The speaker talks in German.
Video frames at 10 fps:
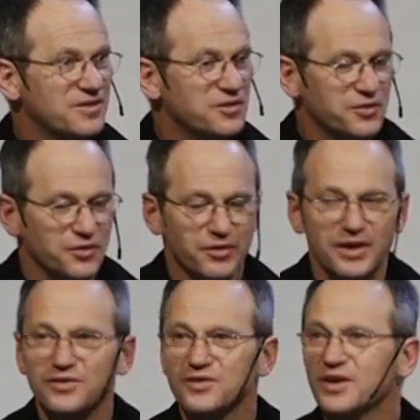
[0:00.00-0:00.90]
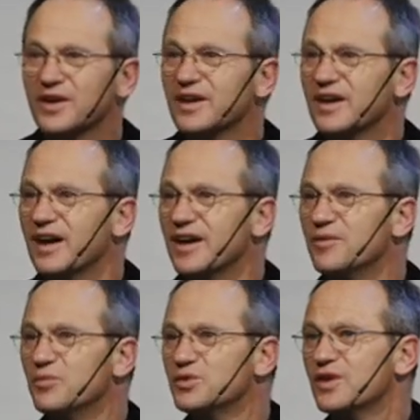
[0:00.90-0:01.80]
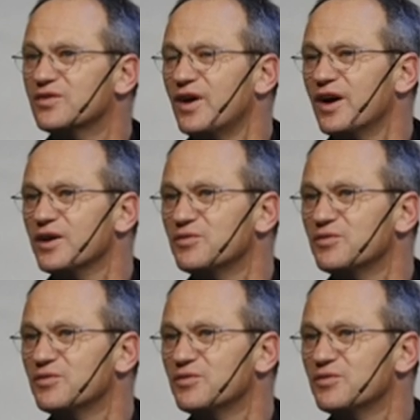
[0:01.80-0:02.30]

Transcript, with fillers: So wie jetzt eine Mutter sagen